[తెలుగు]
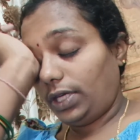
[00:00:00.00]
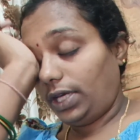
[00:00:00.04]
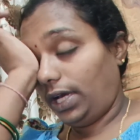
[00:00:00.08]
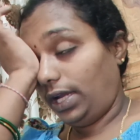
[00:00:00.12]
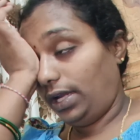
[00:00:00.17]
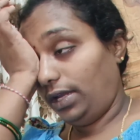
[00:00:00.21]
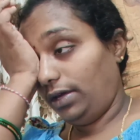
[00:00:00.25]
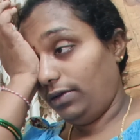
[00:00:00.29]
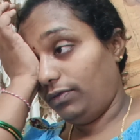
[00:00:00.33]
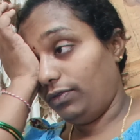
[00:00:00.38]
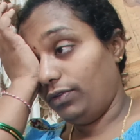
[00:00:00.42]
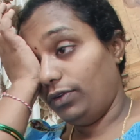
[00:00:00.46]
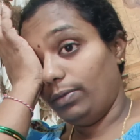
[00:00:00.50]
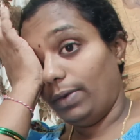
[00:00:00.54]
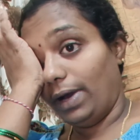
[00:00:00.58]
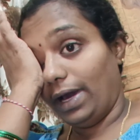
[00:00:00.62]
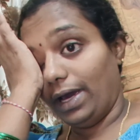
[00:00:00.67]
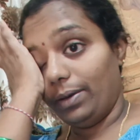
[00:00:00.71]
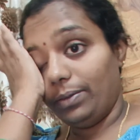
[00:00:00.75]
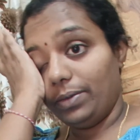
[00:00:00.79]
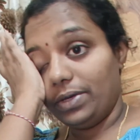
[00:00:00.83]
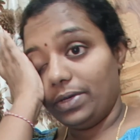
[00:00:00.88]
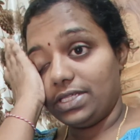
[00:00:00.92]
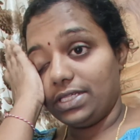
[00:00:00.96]
కానీ ఫుల్
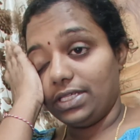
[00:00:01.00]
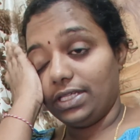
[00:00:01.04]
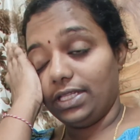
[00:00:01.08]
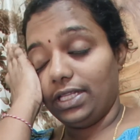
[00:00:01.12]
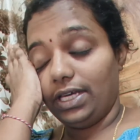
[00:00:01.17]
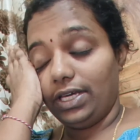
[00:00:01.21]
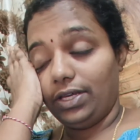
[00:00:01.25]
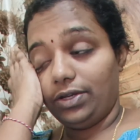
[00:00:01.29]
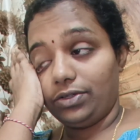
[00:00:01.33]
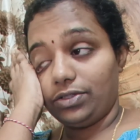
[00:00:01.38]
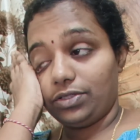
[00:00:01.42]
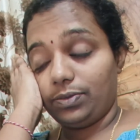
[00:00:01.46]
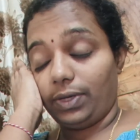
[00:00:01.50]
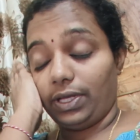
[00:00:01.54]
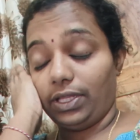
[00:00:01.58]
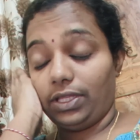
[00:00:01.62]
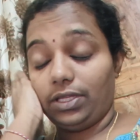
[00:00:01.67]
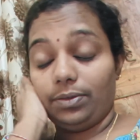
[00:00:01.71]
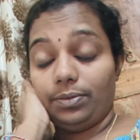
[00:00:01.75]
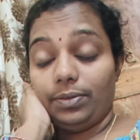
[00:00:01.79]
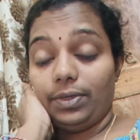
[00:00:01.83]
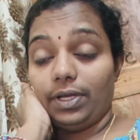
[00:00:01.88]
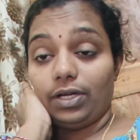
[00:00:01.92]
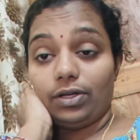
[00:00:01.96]
భయం వేసింది ఈరోజు
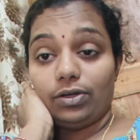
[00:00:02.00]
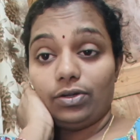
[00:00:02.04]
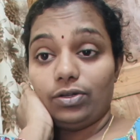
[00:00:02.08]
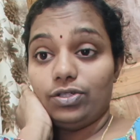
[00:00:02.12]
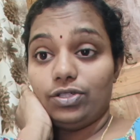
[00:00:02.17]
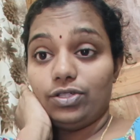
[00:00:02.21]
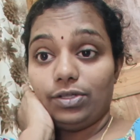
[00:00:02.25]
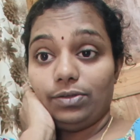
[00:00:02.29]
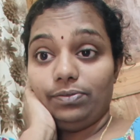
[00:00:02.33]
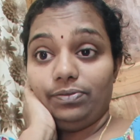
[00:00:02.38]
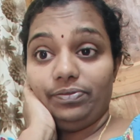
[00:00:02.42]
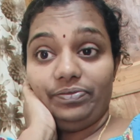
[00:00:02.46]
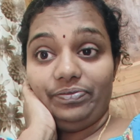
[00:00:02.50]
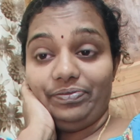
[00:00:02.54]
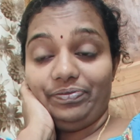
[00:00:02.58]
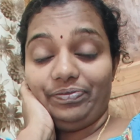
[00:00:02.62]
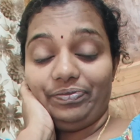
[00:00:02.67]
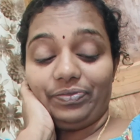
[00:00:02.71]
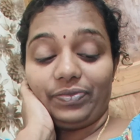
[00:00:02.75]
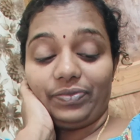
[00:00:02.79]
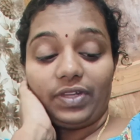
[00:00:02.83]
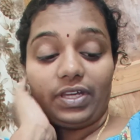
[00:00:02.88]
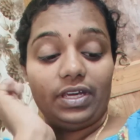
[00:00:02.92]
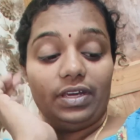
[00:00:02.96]
మాత్రం నాకు కొంచెం
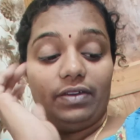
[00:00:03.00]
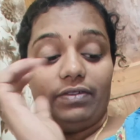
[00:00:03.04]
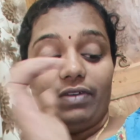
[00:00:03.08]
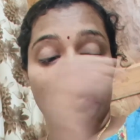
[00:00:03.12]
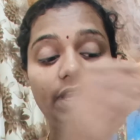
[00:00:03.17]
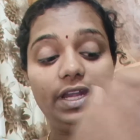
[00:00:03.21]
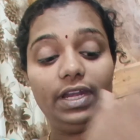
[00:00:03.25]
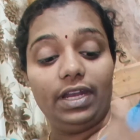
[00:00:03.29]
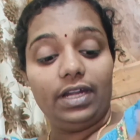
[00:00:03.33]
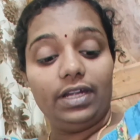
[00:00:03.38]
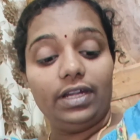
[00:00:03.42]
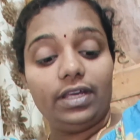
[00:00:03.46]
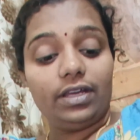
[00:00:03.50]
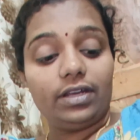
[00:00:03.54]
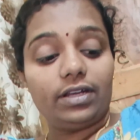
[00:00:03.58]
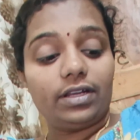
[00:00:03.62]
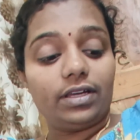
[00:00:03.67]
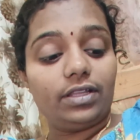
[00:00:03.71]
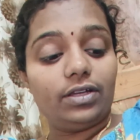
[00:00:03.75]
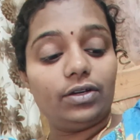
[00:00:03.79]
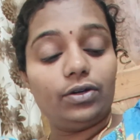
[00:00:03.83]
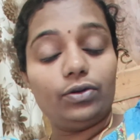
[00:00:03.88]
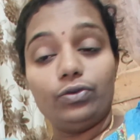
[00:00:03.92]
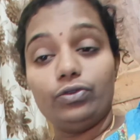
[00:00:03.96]
ఇవన్నీ అంటారు
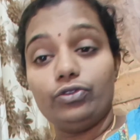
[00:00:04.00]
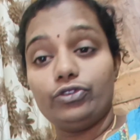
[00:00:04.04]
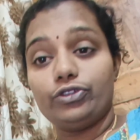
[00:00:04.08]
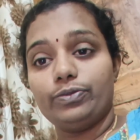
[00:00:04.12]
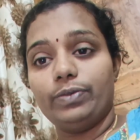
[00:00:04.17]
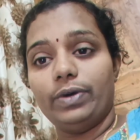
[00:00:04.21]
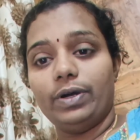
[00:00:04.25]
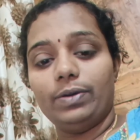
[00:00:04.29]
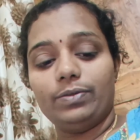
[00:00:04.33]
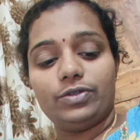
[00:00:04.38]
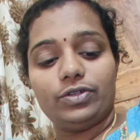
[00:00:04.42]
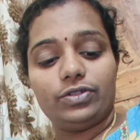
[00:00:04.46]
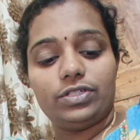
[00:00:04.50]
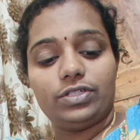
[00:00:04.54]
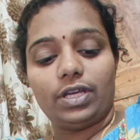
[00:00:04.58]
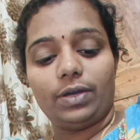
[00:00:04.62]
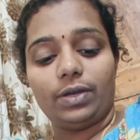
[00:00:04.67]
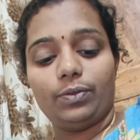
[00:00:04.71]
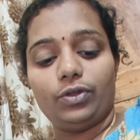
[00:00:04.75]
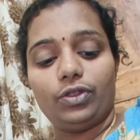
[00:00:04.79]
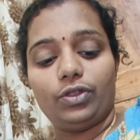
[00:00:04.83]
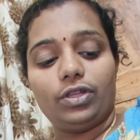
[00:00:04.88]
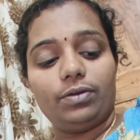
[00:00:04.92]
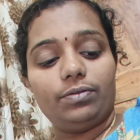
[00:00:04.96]
కదా గూస్ బాంబ్స్ వచ్చాయి
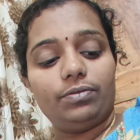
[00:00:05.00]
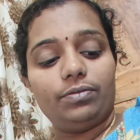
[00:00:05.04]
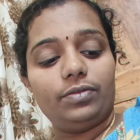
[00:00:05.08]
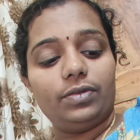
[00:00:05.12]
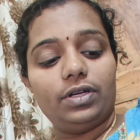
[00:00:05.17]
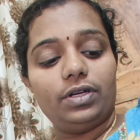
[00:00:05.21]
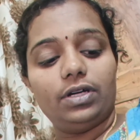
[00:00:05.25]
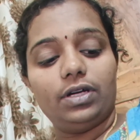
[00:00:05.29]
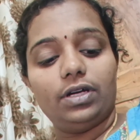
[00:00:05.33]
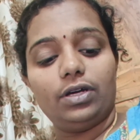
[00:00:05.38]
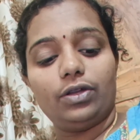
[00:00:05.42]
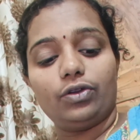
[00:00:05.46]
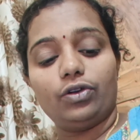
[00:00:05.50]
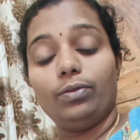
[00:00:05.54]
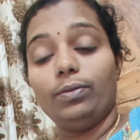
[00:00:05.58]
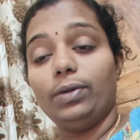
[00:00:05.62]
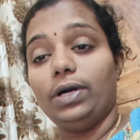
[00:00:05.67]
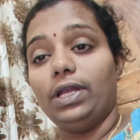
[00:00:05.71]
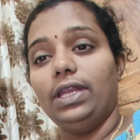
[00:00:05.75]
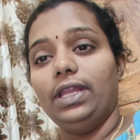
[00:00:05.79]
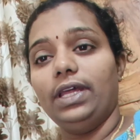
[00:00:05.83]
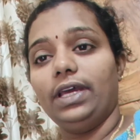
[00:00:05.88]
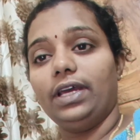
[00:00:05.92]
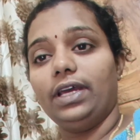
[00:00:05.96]
మొత్తం రోమాలు